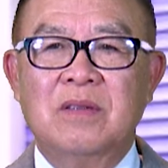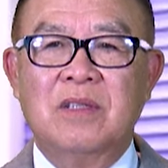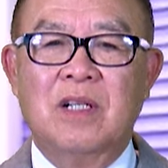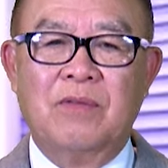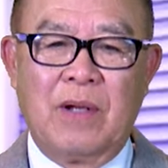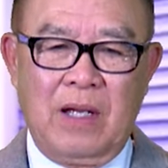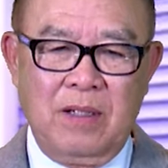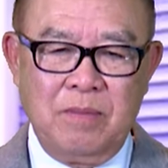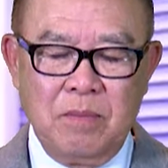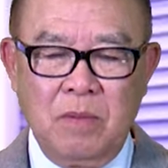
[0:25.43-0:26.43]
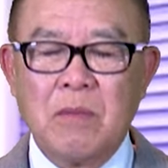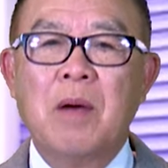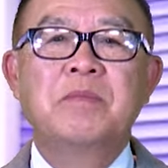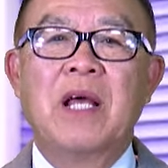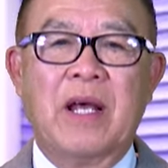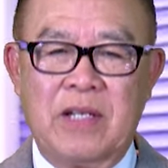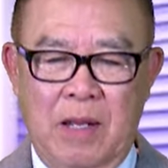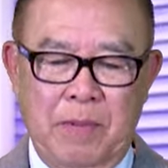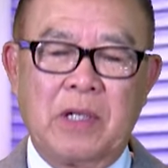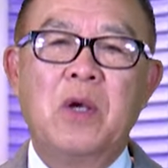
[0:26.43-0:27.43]
là phải bơm tiền để
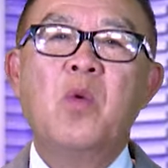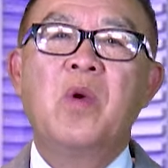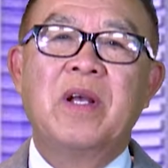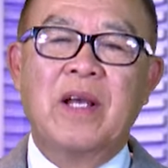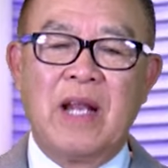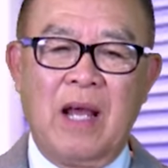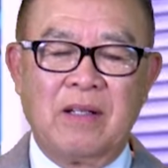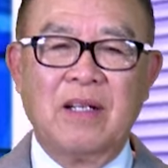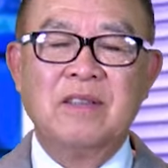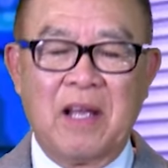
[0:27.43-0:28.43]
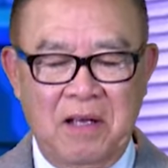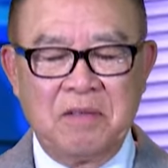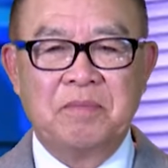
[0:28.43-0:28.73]
mà cứu nguy cái nền kinh tế.